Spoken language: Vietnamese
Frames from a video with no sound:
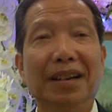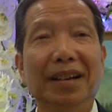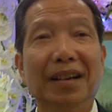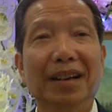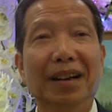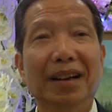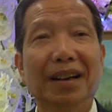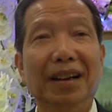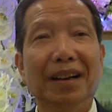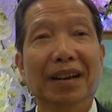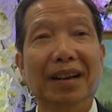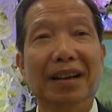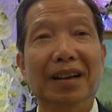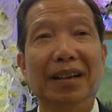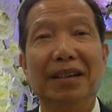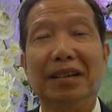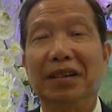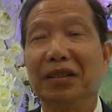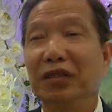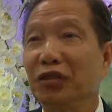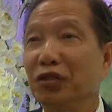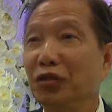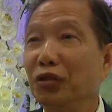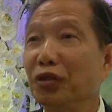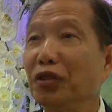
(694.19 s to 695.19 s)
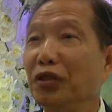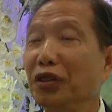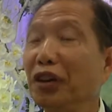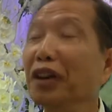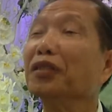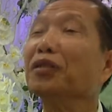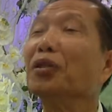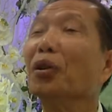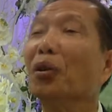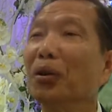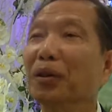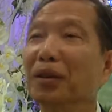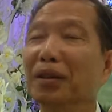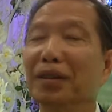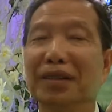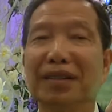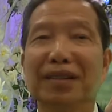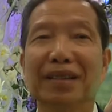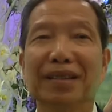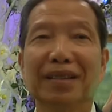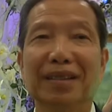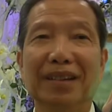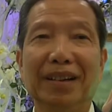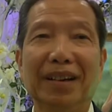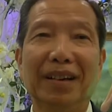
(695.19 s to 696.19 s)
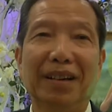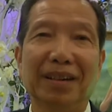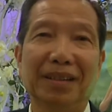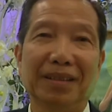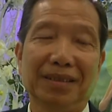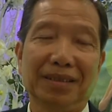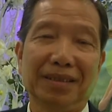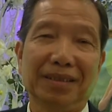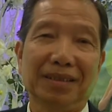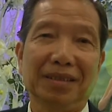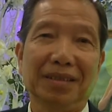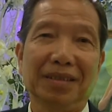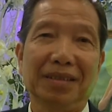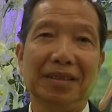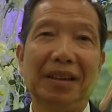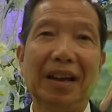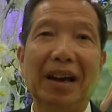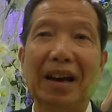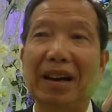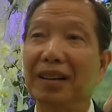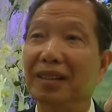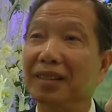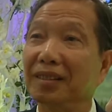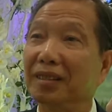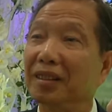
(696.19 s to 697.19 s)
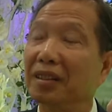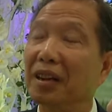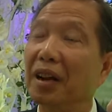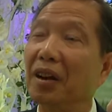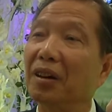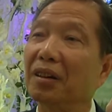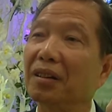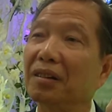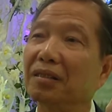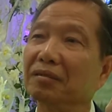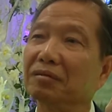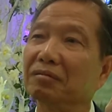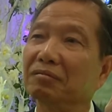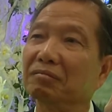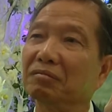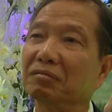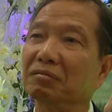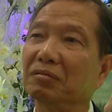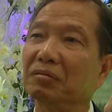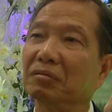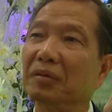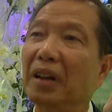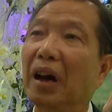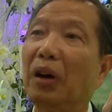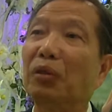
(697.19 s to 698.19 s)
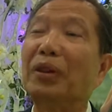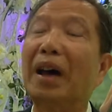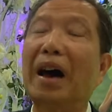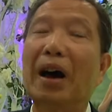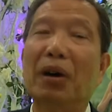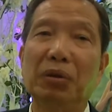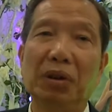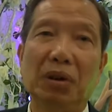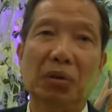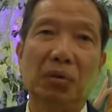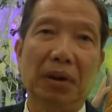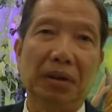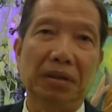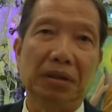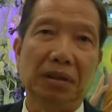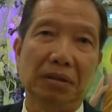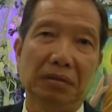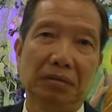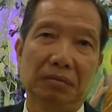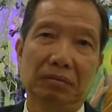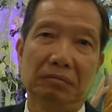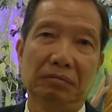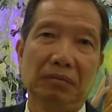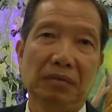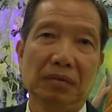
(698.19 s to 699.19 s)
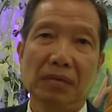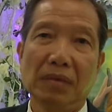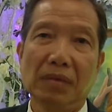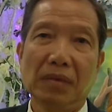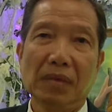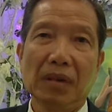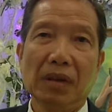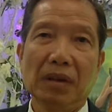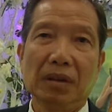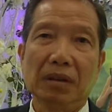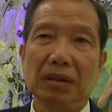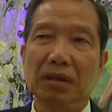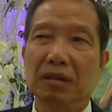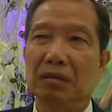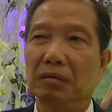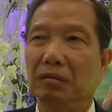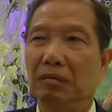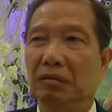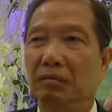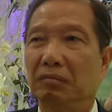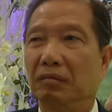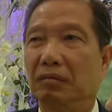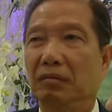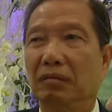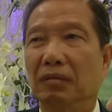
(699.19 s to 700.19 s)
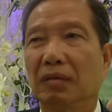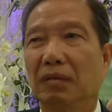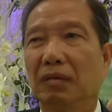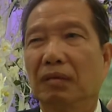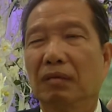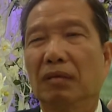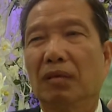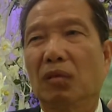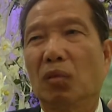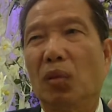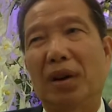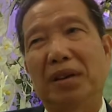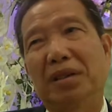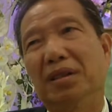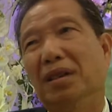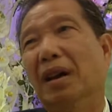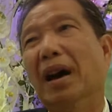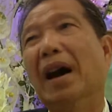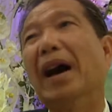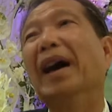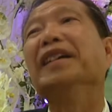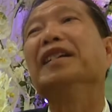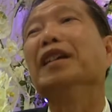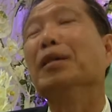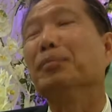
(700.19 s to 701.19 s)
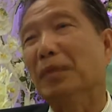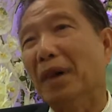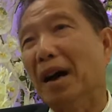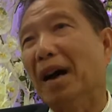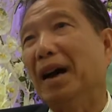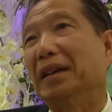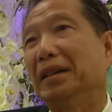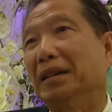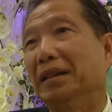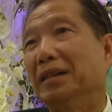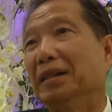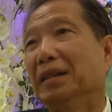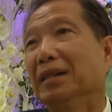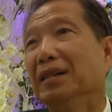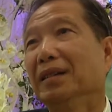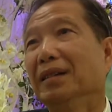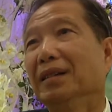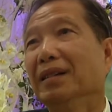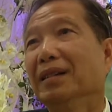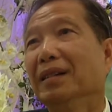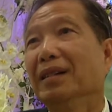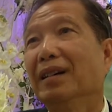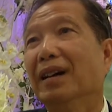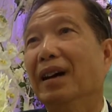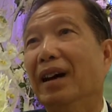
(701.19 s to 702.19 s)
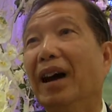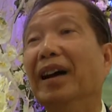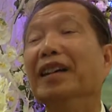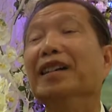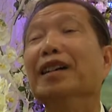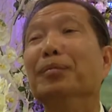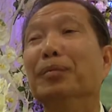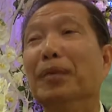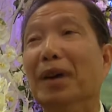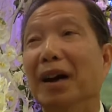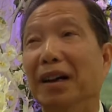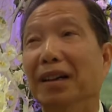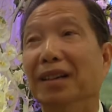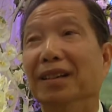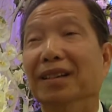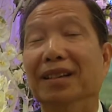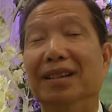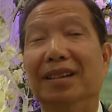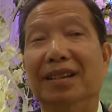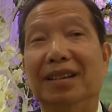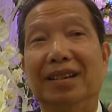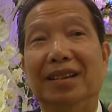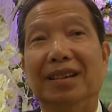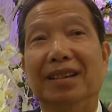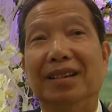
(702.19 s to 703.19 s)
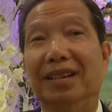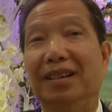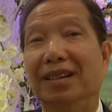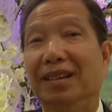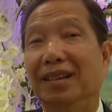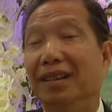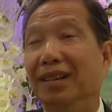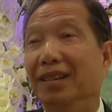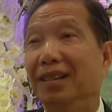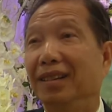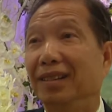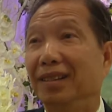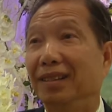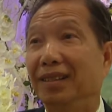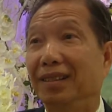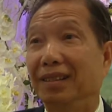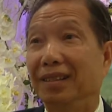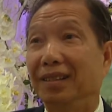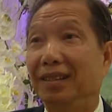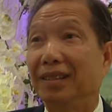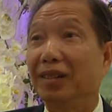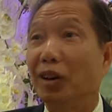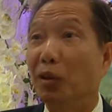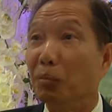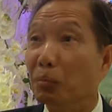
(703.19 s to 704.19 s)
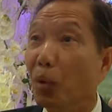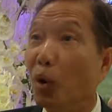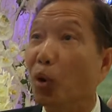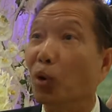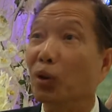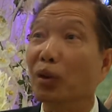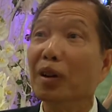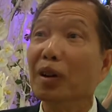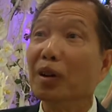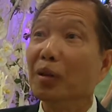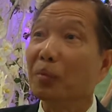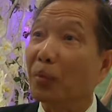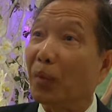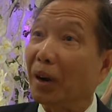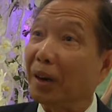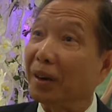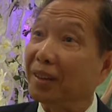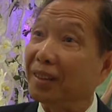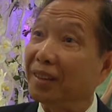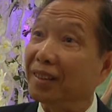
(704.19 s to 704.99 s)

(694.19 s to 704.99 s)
là riêng tôi là đã đã đào tạo được khoảng chừng chừng khoảng chừng 200 ngàn 200 ngàn là, là, là đồng môn mà